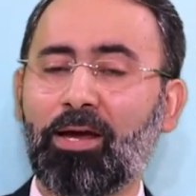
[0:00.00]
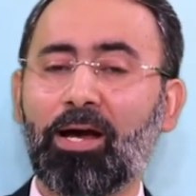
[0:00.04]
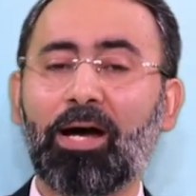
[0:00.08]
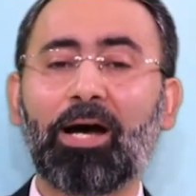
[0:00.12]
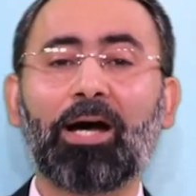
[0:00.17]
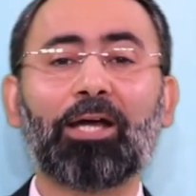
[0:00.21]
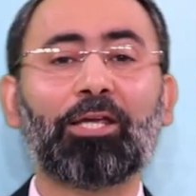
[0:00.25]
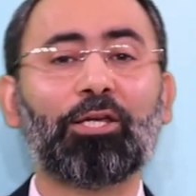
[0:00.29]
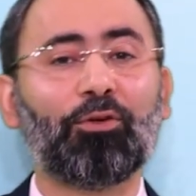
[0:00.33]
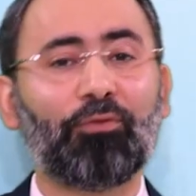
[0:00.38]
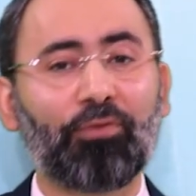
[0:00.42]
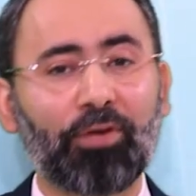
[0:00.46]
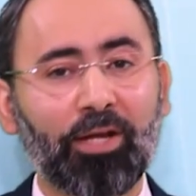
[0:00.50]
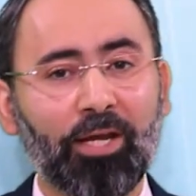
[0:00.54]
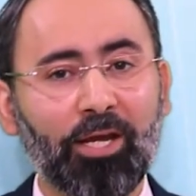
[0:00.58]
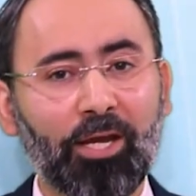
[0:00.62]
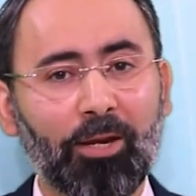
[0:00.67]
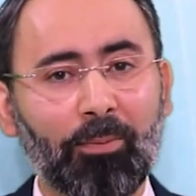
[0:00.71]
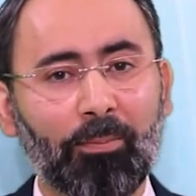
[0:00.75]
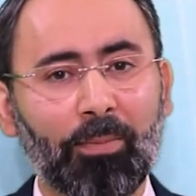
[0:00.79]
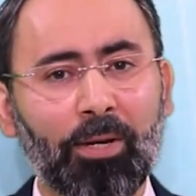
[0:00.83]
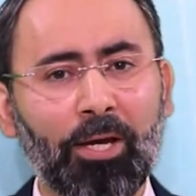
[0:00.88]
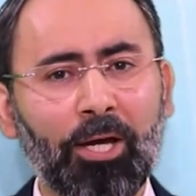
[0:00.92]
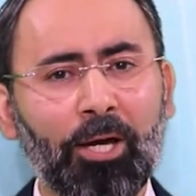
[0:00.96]
а
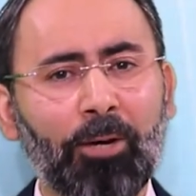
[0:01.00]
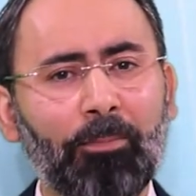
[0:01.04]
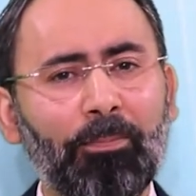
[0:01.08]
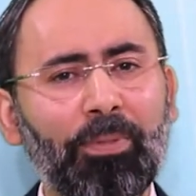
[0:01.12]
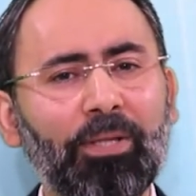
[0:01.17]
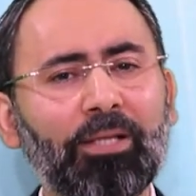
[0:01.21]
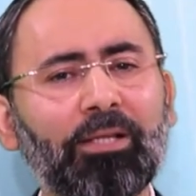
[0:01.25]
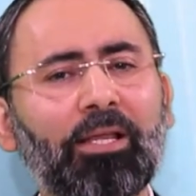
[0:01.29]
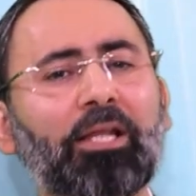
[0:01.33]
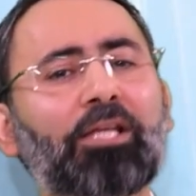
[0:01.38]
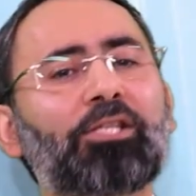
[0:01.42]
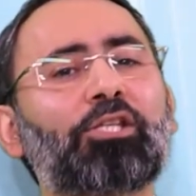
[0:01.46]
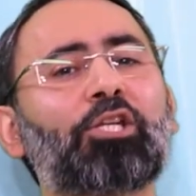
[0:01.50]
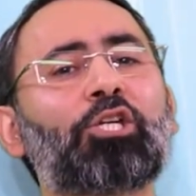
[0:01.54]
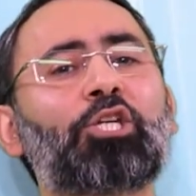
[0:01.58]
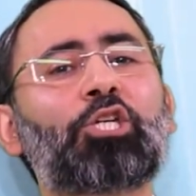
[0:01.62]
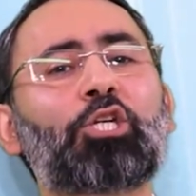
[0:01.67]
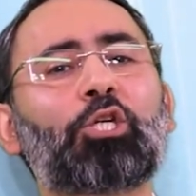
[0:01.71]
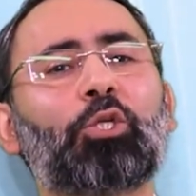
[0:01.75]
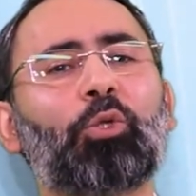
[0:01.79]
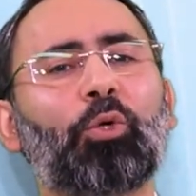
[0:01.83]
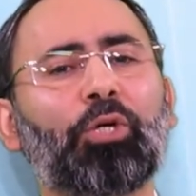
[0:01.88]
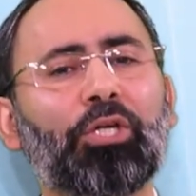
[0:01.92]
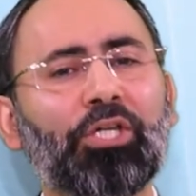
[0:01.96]
евреям было
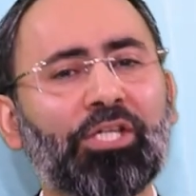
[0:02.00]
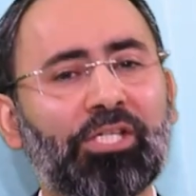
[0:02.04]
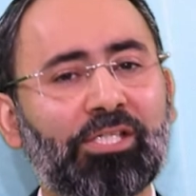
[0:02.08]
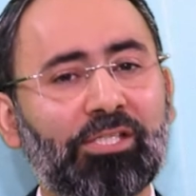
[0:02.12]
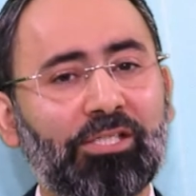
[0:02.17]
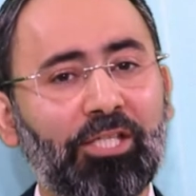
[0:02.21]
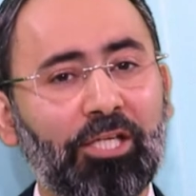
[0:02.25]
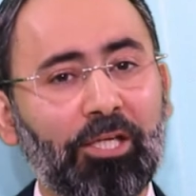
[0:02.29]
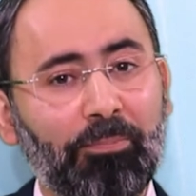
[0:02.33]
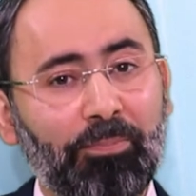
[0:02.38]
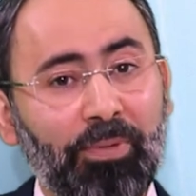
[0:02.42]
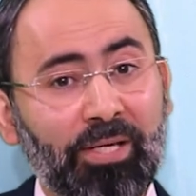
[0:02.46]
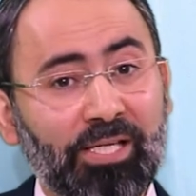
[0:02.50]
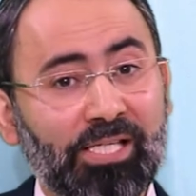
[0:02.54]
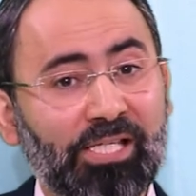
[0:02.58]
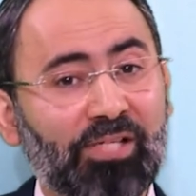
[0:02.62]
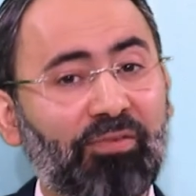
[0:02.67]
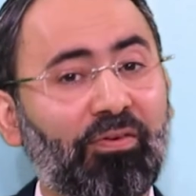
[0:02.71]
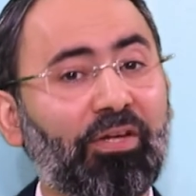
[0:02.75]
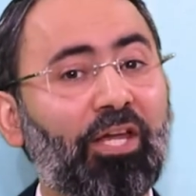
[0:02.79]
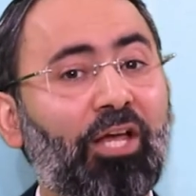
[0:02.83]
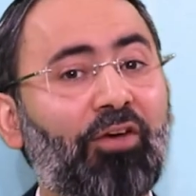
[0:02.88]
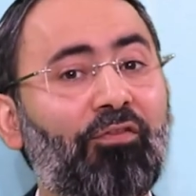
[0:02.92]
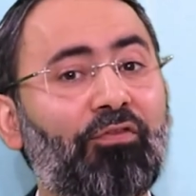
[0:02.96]
разрешено истребить
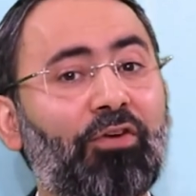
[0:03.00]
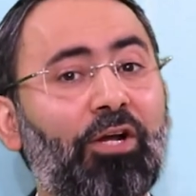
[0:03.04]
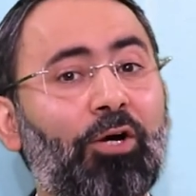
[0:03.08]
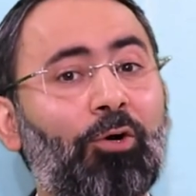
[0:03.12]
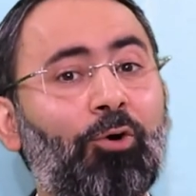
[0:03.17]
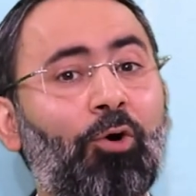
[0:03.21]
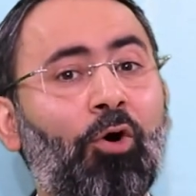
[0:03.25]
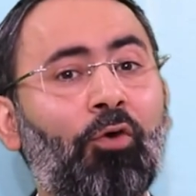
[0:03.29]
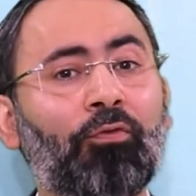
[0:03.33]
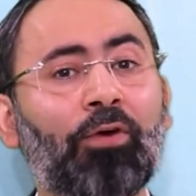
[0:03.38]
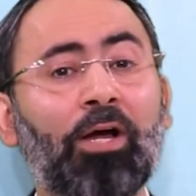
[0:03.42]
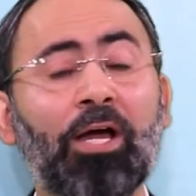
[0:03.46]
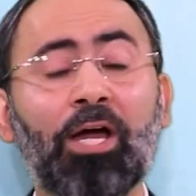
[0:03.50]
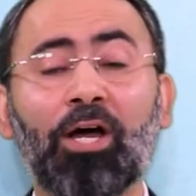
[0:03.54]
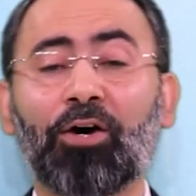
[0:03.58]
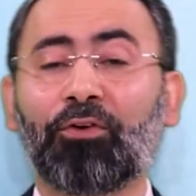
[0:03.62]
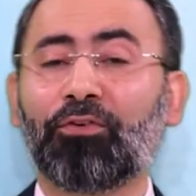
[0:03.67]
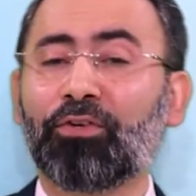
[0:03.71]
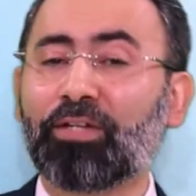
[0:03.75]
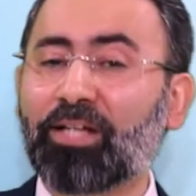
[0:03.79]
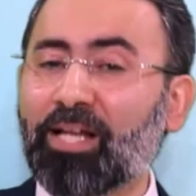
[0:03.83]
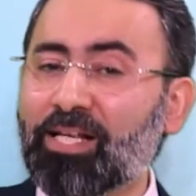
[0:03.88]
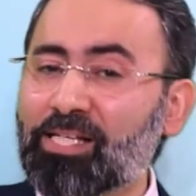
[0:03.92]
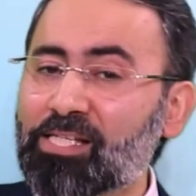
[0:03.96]
своих врагов
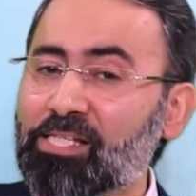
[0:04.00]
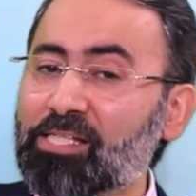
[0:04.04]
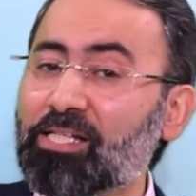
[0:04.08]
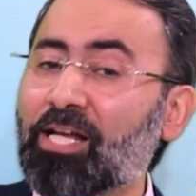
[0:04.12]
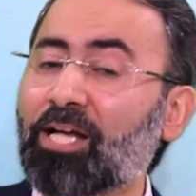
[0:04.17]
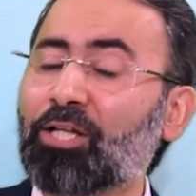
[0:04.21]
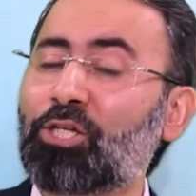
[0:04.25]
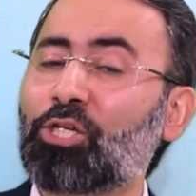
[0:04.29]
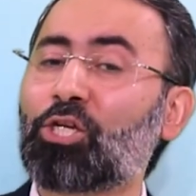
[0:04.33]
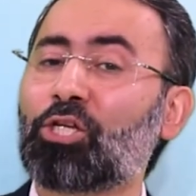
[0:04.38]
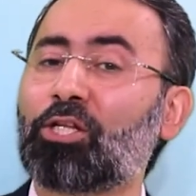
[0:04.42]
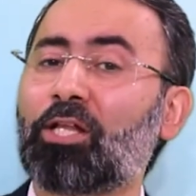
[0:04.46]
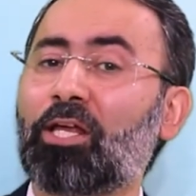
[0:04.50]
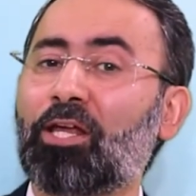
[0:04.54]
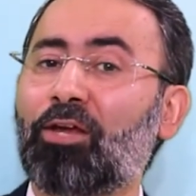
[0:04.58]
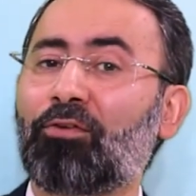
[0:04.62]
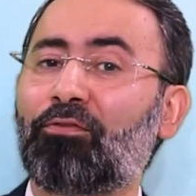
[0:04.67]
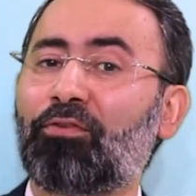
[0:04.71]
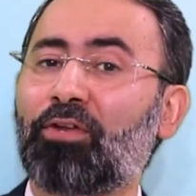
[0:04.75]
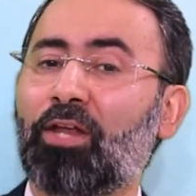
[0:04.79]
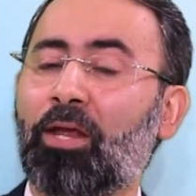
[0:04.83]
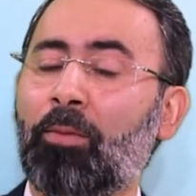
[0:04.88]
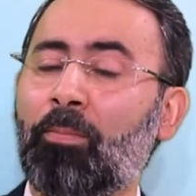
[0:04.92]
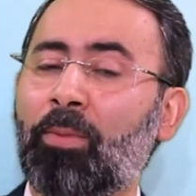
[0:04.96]
в назначенное
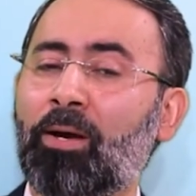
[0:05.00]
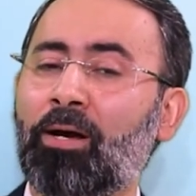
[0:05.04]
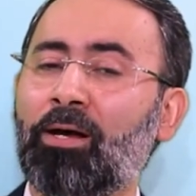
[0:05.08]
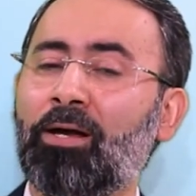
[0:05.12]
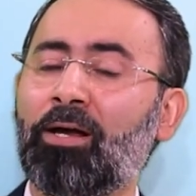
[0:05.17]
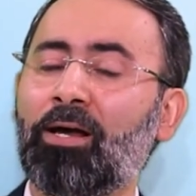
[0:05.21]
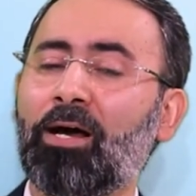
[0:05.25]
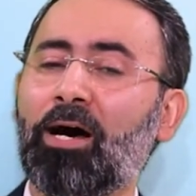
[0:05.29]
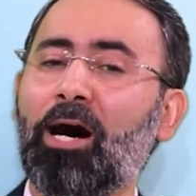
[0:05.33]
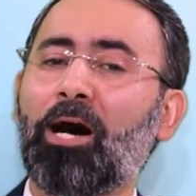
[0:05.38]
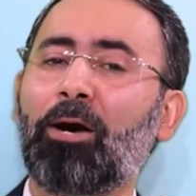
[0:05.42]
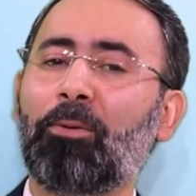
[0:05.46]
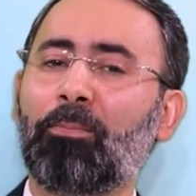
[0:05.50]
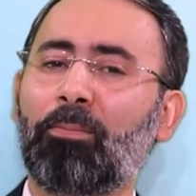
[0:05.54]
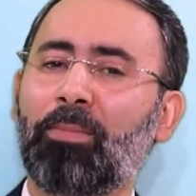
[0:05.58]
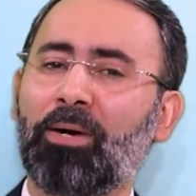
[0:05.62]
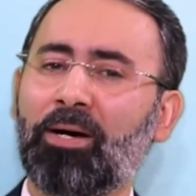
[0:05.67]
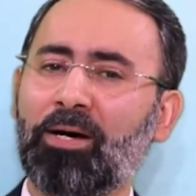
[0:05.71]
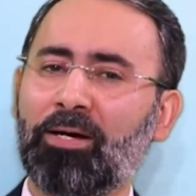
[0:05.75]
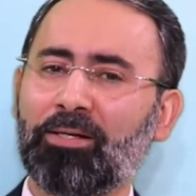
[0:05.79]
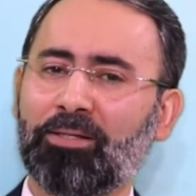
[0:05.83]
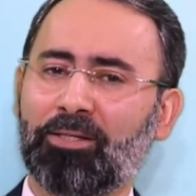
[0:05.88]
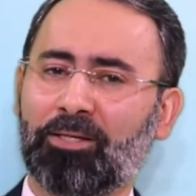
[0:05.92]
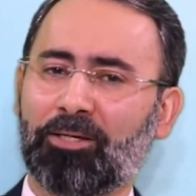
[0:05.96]
время
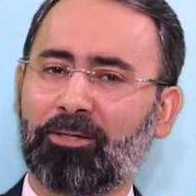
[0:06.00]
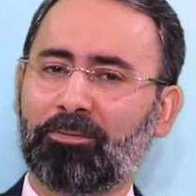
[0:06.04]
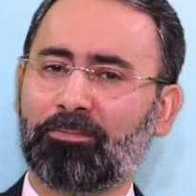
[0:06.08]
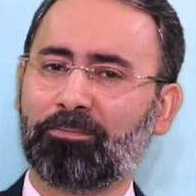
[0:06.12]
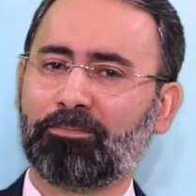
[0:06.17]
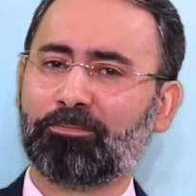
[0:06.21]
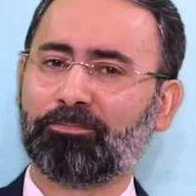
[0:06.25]
Амана.